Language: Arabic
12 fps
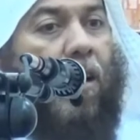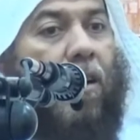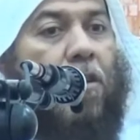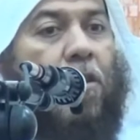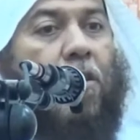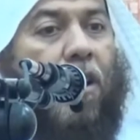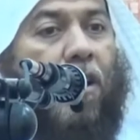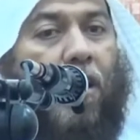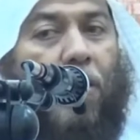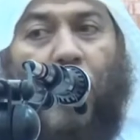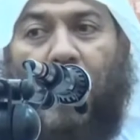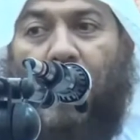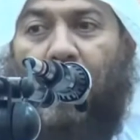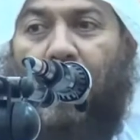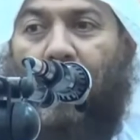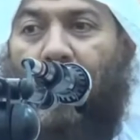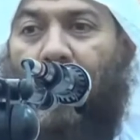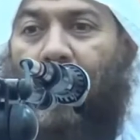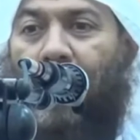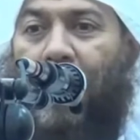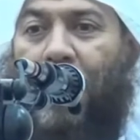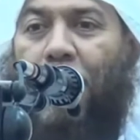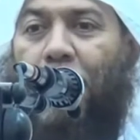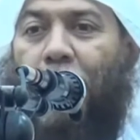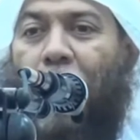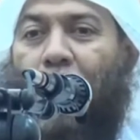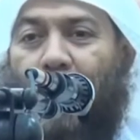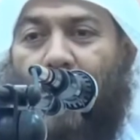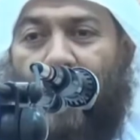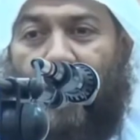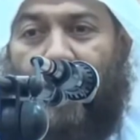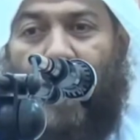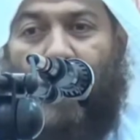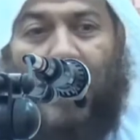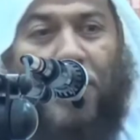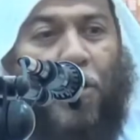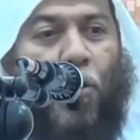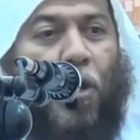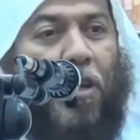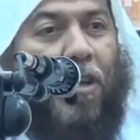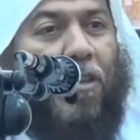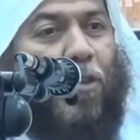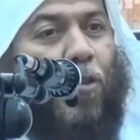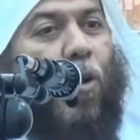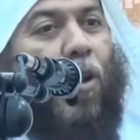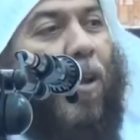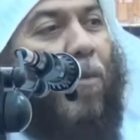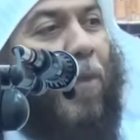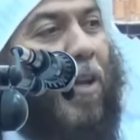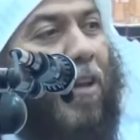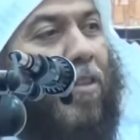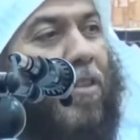الشيخ محسن درس كتاب التوحيد يدخل على المريض